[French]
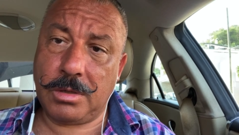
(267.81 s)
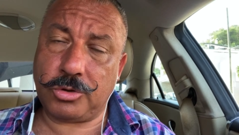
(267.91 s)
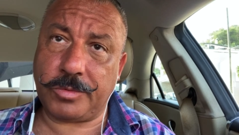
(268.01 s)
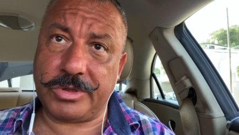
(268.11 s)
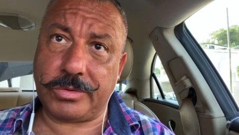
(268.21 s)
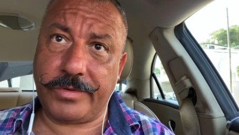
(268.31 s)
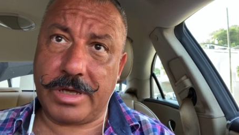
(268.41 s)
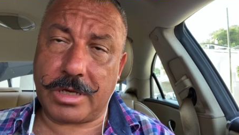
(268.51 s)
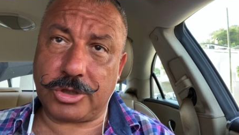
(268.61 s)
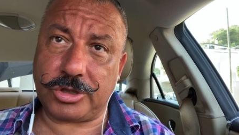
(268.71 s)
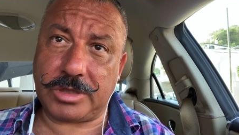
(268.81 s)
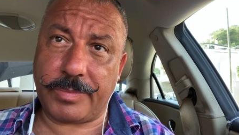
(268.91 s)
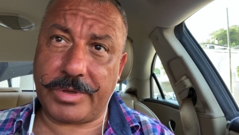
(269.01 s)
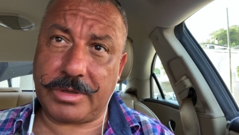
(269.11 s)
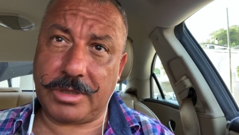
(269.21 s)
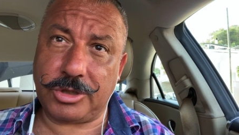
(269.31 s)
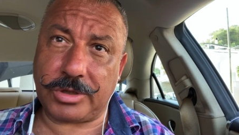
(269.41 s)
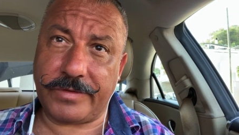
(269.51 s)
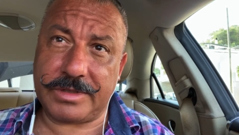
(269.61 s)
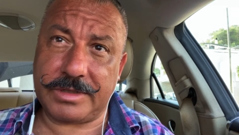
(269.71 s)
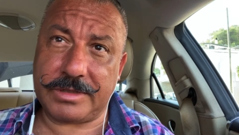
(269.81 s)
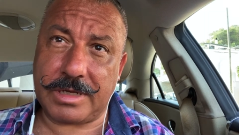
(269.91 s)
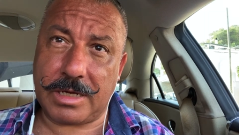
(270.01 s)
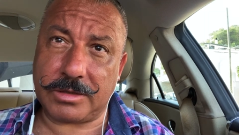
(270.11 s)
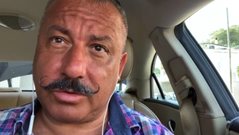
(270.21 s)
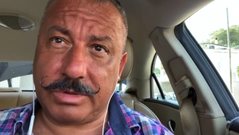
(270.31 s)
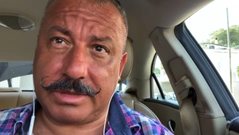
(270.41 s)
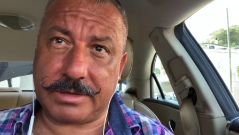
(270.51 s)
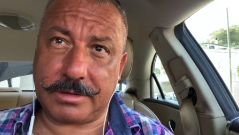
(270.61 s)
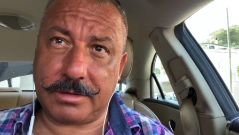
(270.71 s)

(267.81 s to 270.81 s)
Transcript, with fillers: Je me souviens quand j'étais petit, j'avais 6 ans en Suisse,